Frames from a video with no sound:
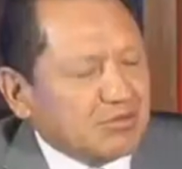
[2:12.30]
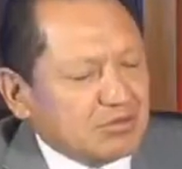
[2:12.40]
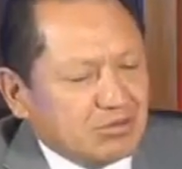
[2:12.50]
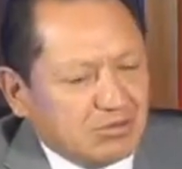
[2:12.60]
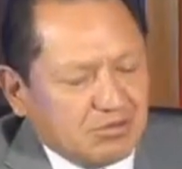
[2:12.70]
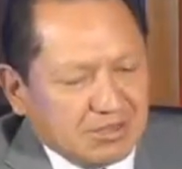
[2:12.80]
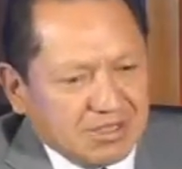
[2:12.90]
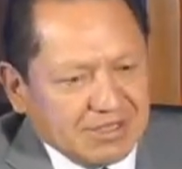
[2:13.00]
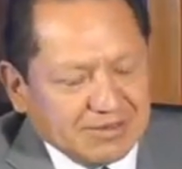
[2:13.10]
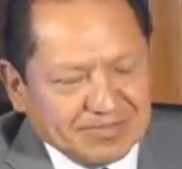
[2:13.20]
todo lo
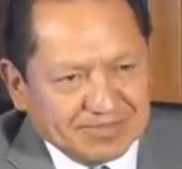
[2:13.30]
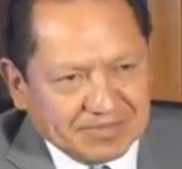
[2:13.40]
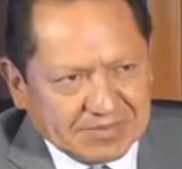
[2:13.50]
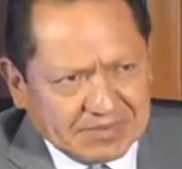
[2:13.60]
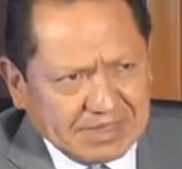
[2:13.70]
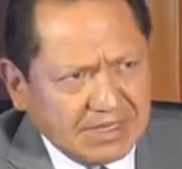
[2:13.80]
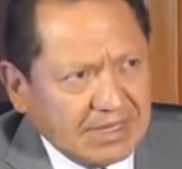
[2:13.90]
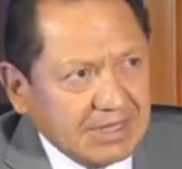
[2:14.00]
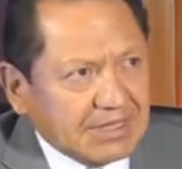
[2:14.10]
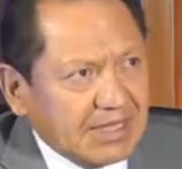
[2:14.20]
que
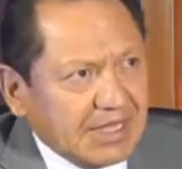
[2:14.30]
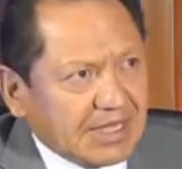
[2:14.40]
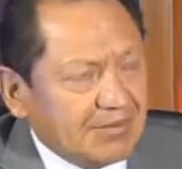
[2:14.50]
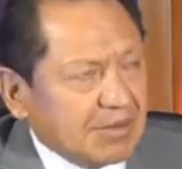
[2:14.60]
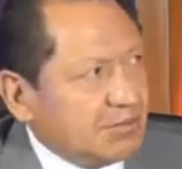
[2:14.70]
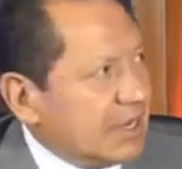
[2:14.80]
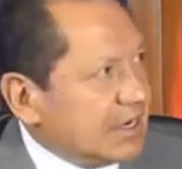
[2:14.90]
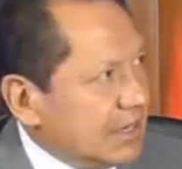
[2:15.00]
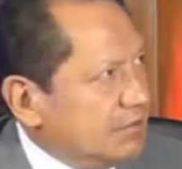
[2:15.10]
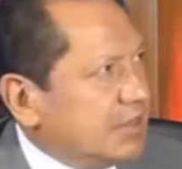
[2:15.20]
tenía que ver con la
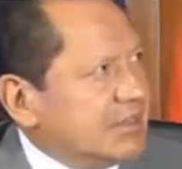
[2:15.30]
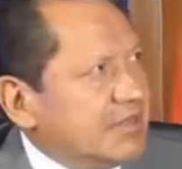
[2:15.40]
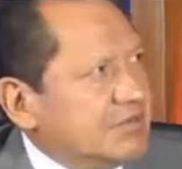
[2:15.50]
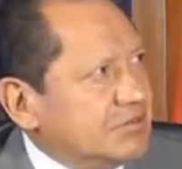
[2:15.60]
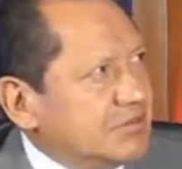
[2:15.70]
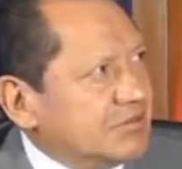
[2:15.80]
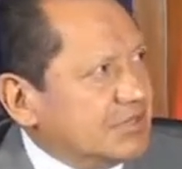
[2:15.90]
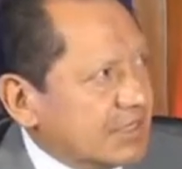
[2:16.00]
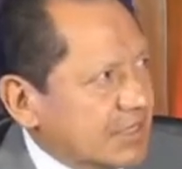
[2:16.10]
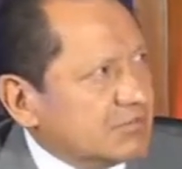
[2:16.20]
radio y la televisión
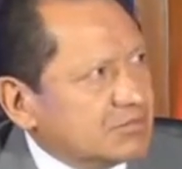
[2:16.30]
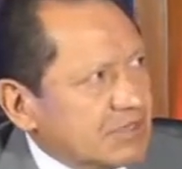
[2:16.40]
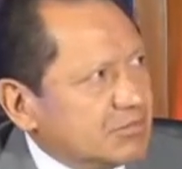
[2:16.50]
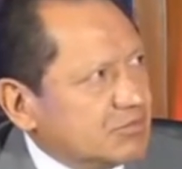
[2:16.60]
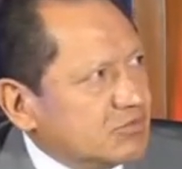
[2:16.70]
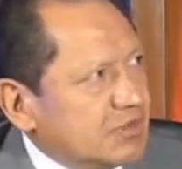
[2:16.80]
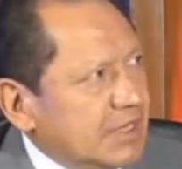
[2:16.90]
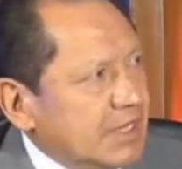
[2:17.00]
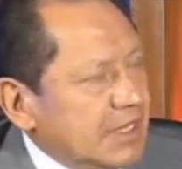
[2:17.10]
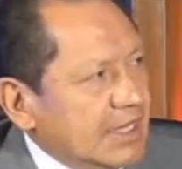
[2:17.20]
desde aquellos tiempos.
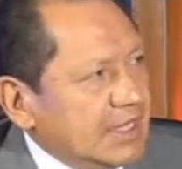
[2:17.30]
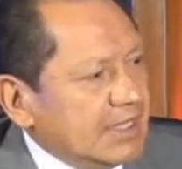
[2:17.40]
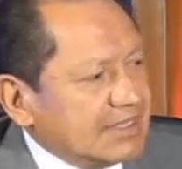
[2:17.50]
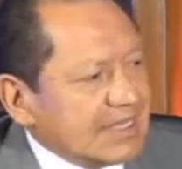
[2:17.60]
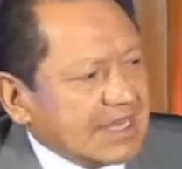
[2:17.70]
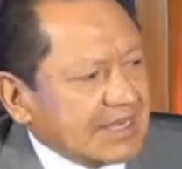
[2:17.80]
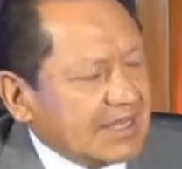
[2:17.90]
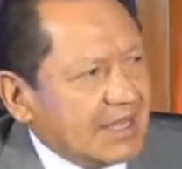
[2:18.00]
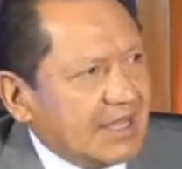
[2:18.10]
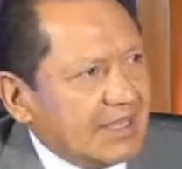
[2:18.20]
Y esa
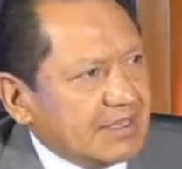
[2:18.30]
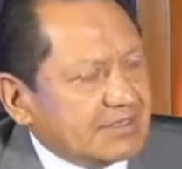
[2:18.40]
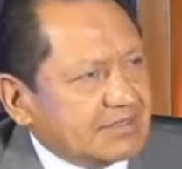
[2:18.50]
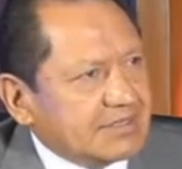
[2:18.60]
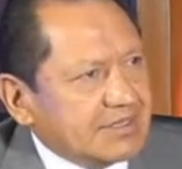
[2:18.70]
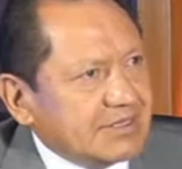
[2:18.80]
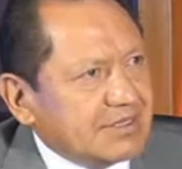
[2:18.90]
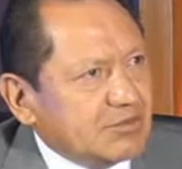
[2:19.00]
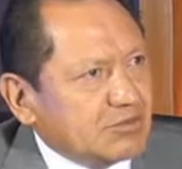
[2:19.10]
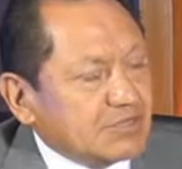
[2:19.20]
carrera
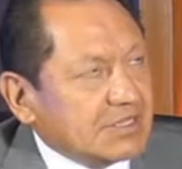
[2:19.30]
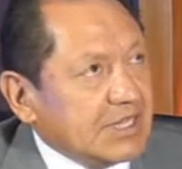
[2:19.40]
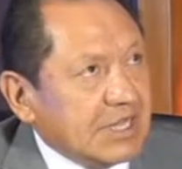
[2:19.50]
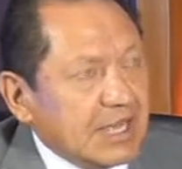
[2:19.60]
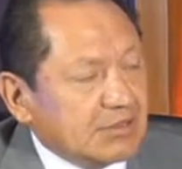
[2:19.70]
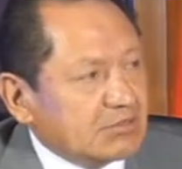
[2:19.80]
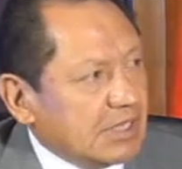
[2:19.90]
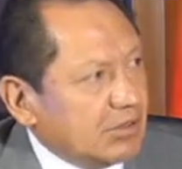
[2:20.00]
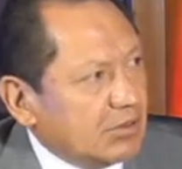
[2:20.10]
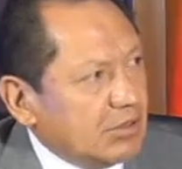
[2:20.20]
este, no se tenía en los
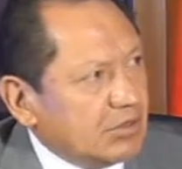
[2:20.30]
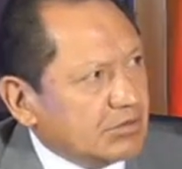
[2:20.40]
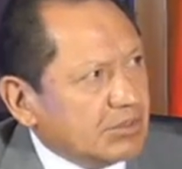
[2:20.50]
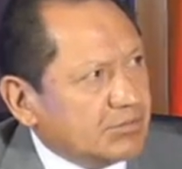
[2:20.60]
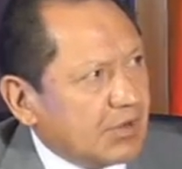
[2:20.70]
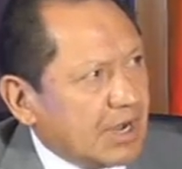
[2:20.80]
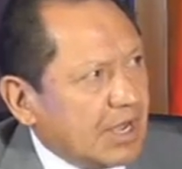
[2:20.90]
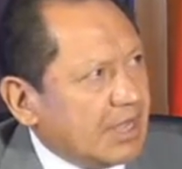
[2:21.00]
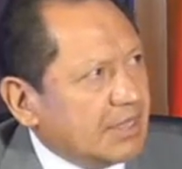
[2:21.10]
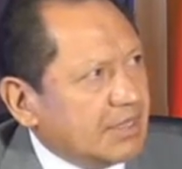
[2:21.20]
tecnológicos de por
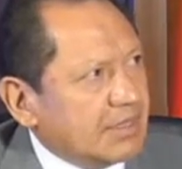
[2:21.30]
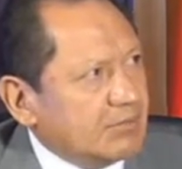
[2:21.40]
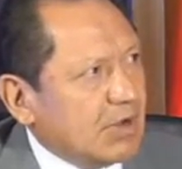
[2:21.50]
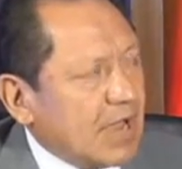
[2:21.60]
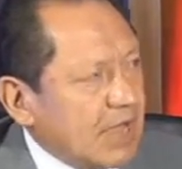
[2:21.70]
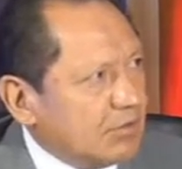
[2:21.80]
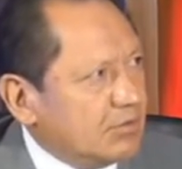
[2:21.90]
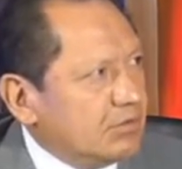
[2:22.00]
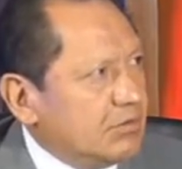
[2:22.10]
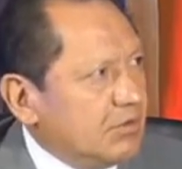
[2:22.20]
acá, de
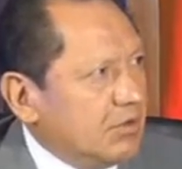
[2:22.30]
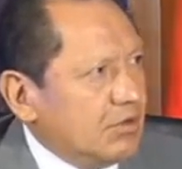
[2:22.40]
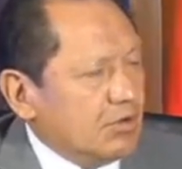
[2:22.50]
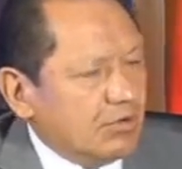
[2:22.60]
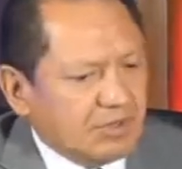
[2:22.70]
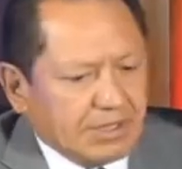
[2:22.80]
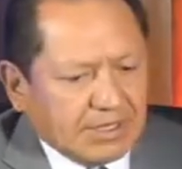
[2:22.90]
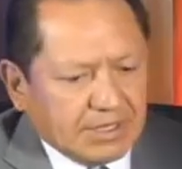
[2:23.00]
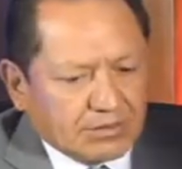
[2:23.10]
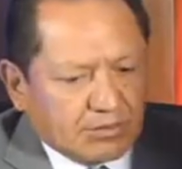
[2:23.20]
Durango o
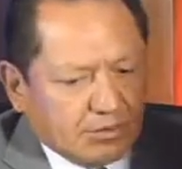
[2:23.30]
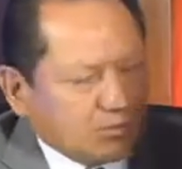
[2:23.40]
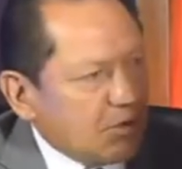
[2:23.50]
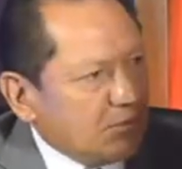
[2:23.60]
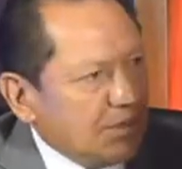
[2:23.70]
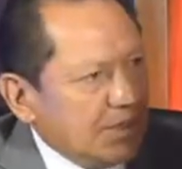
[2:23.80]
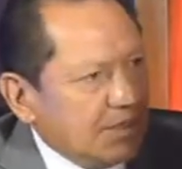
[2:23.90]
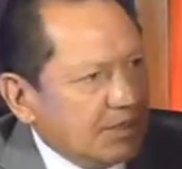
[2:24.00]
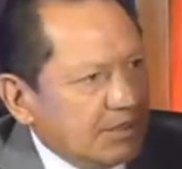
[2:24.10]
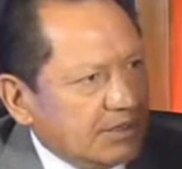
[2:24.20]
de Torreón, Coahuila.
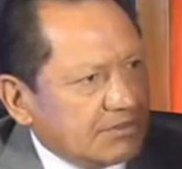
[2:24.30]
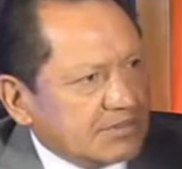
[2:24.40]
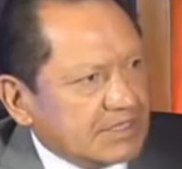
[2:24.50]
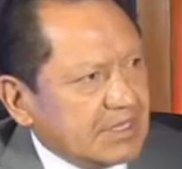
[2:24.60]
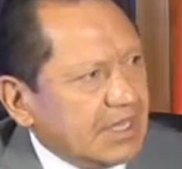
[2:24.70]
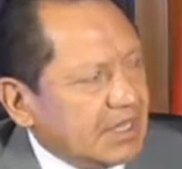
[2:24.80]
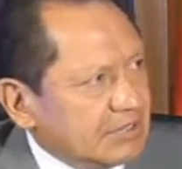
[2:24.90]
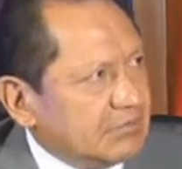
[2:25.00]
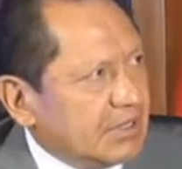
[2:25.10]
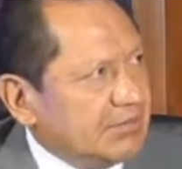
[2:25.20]
Se tenía en la
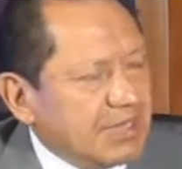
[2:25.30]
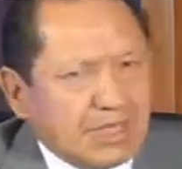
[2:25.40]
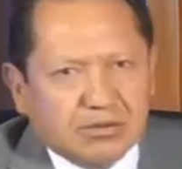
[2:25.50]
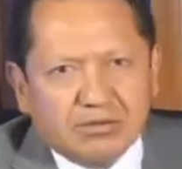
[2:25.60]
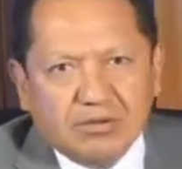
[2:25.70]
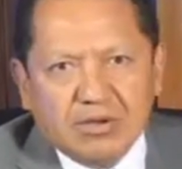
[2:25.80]
Ciudad de México.